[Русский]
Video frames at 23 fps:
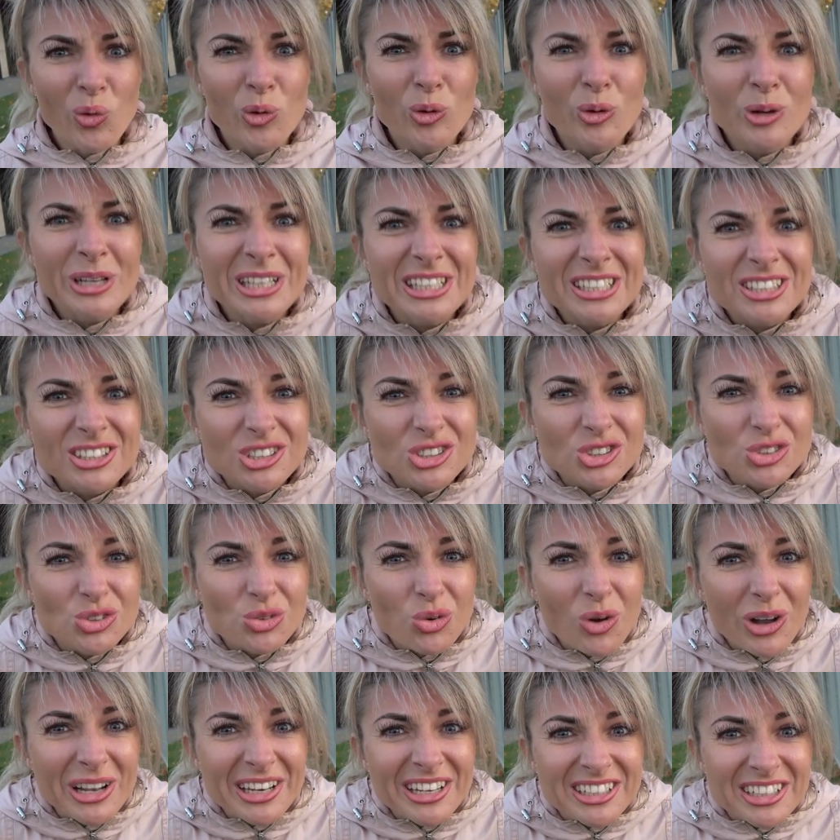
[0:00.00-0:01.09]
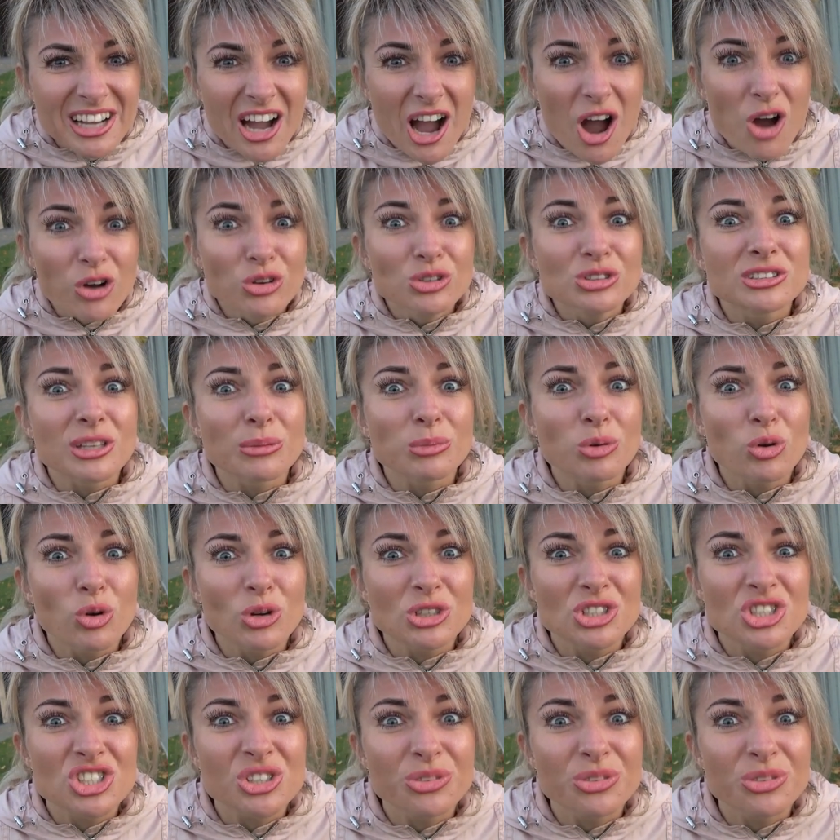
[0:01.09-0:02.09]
Ой, Толик, а он там хоть